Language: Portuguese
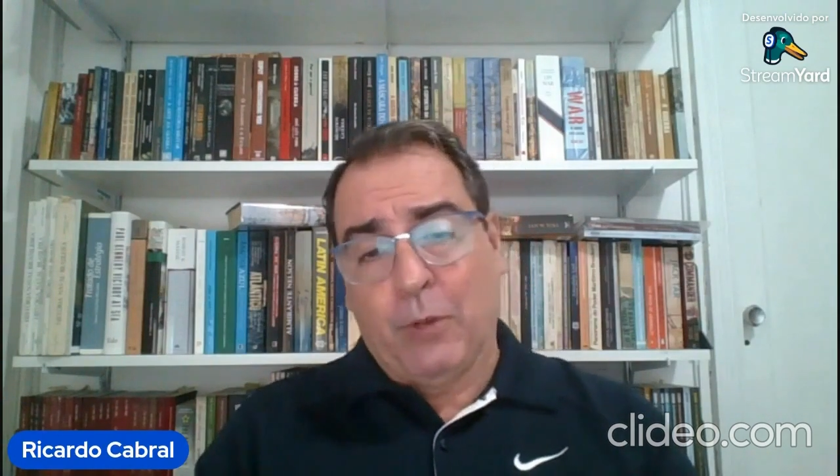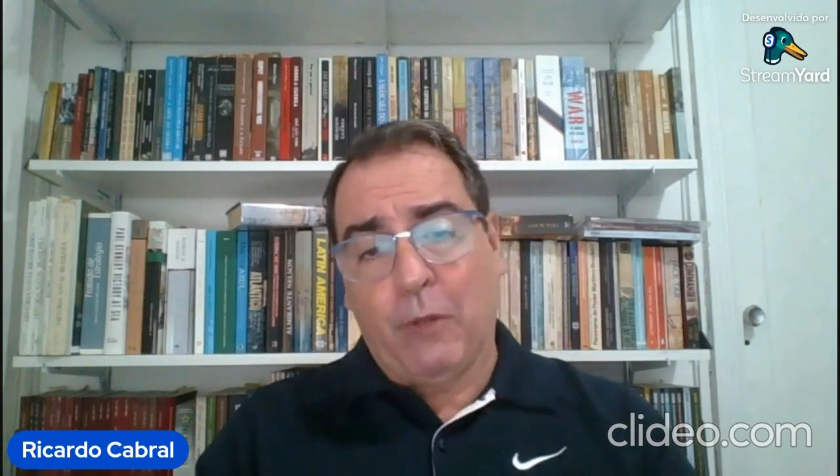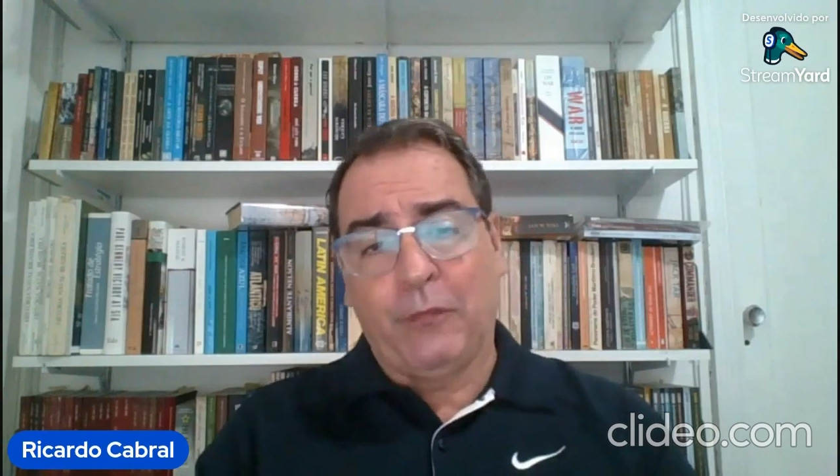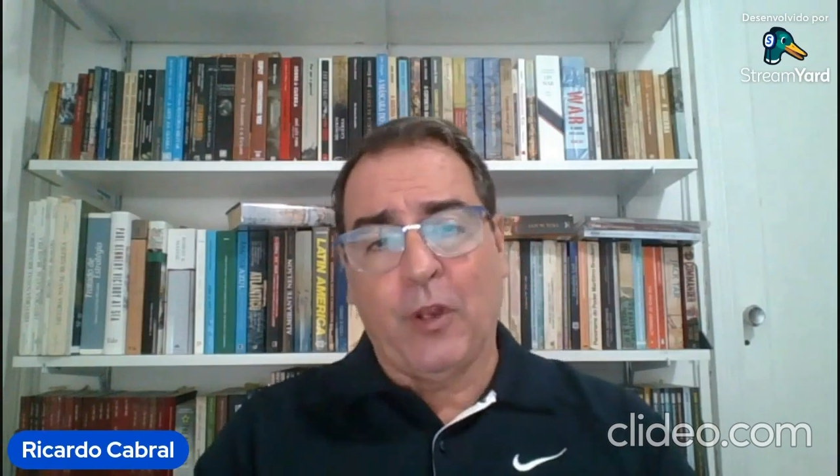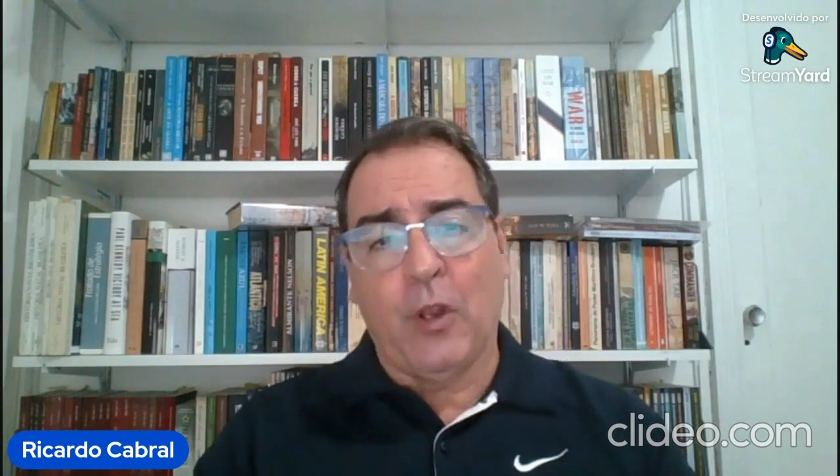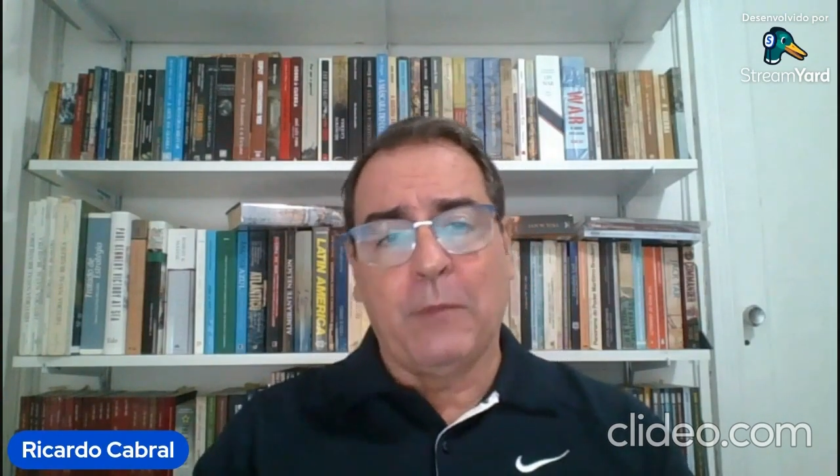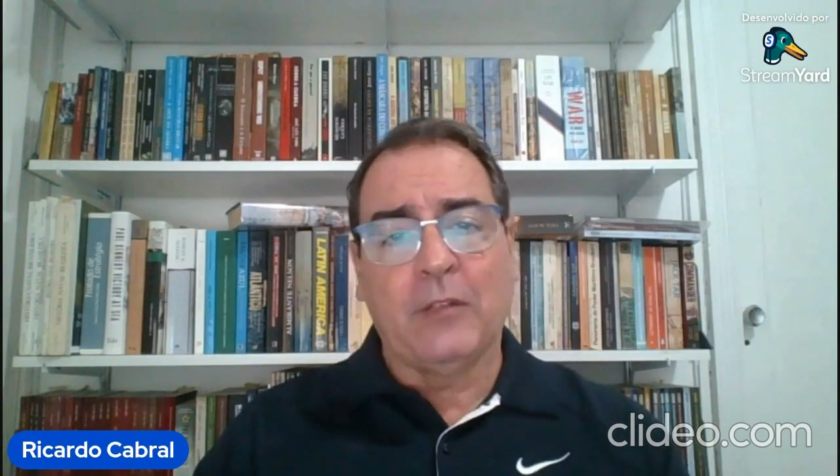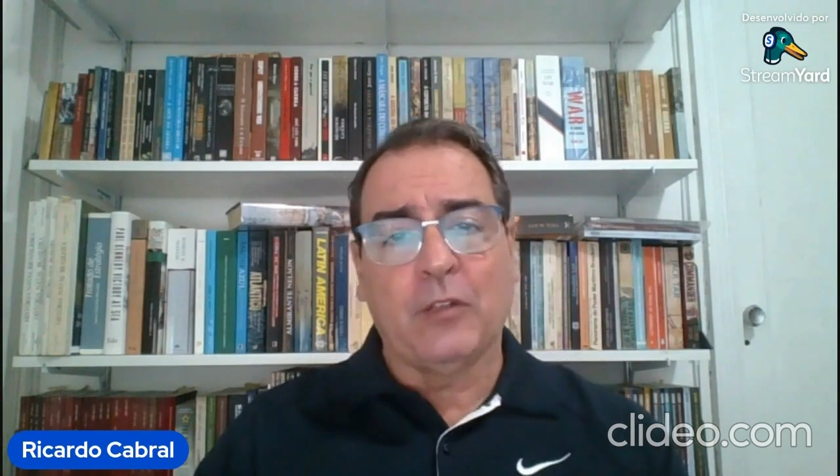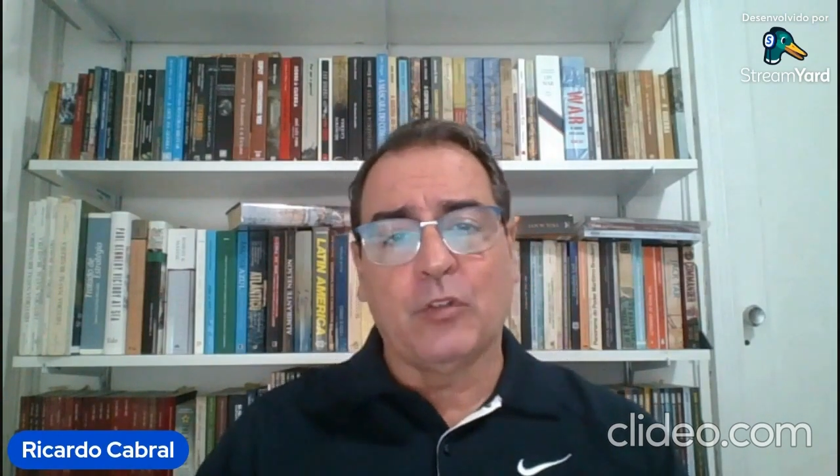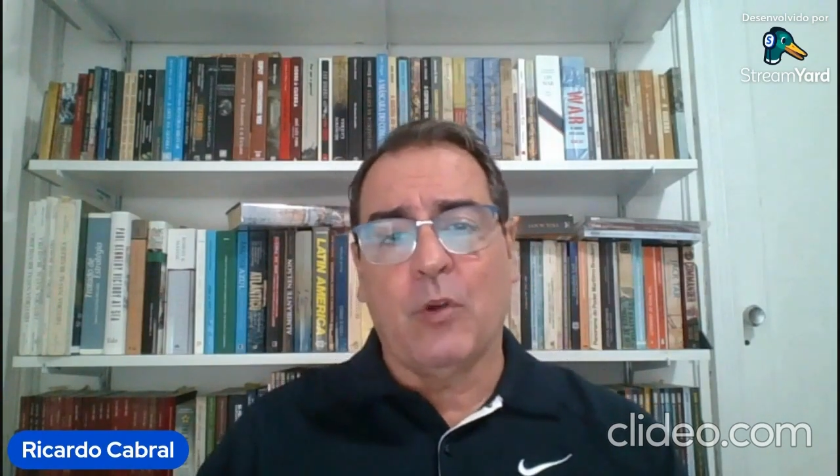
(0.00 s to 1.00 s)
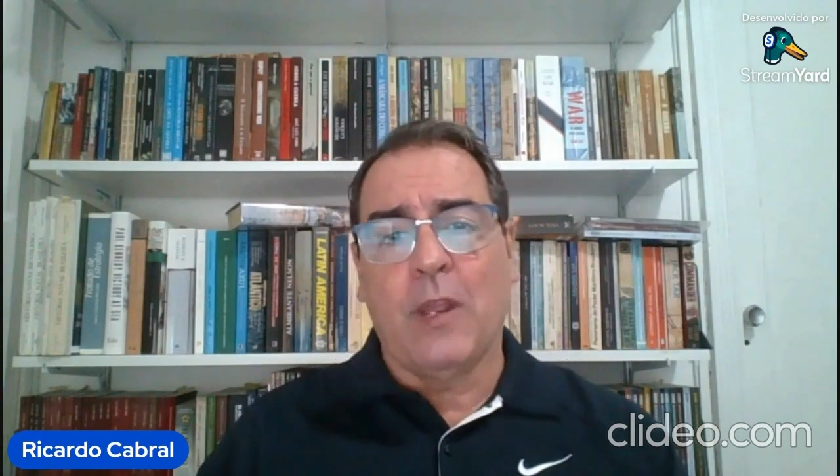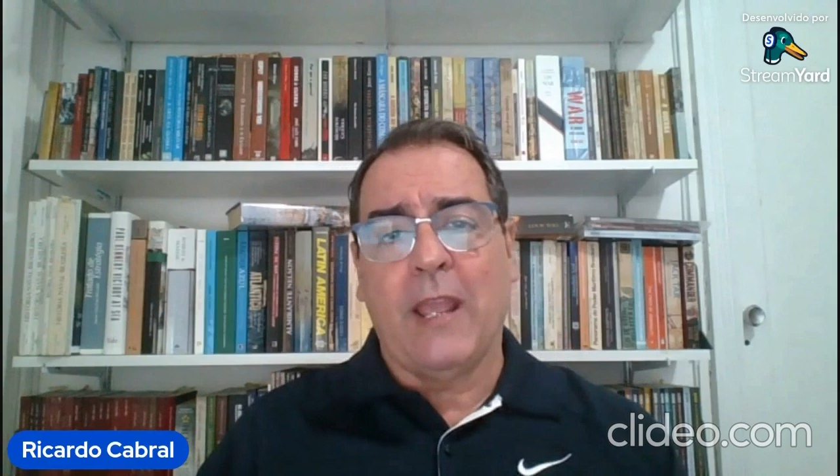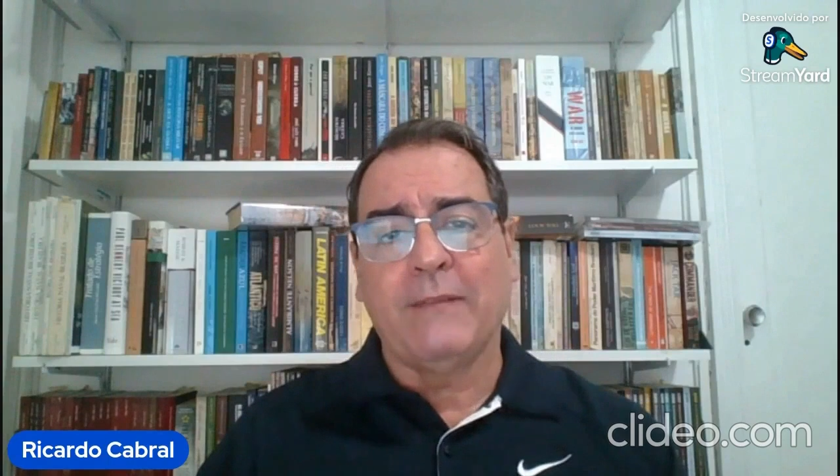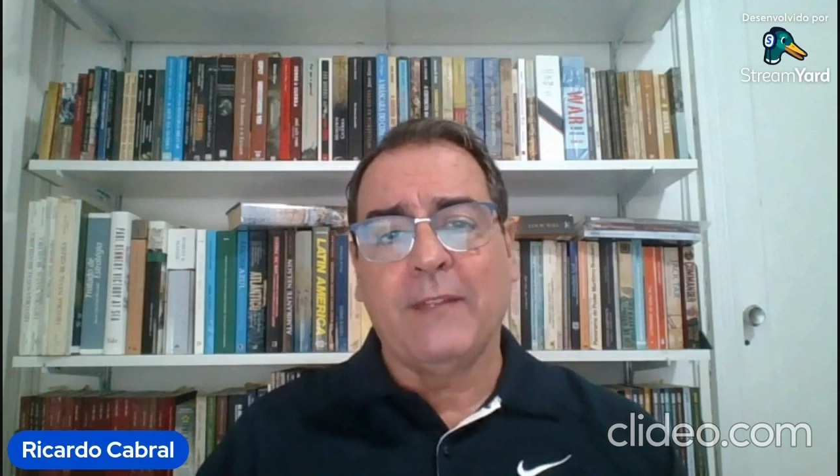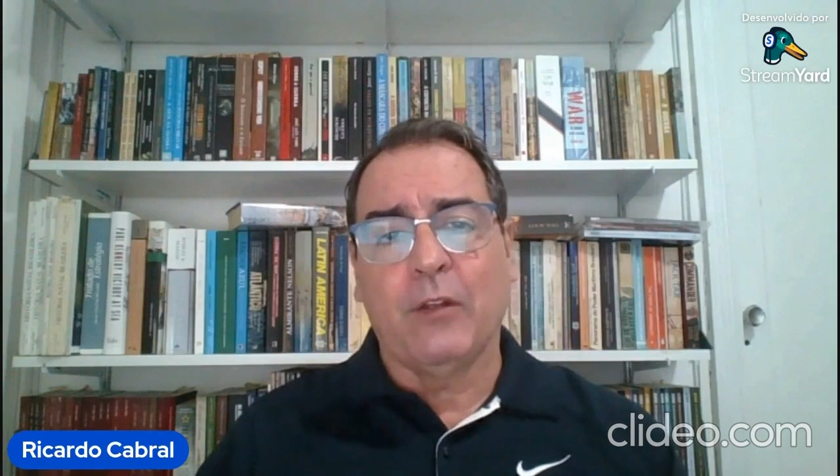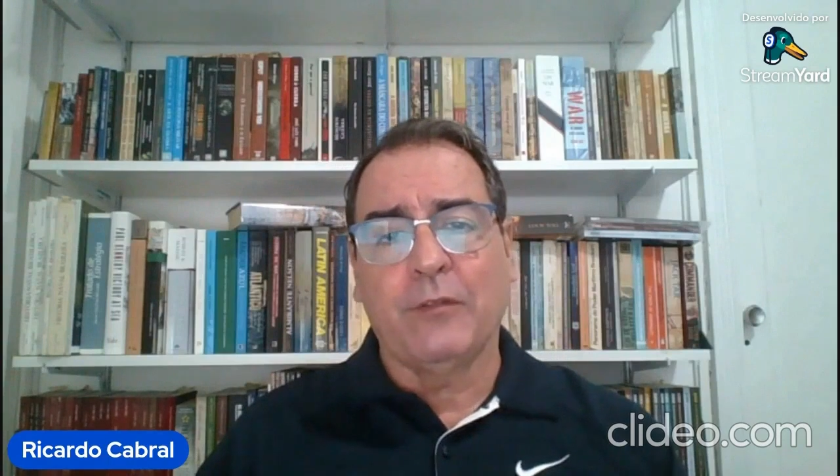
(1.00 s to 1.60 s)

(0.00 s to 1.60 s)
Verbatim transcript: Profissionalmente, eles conhecem as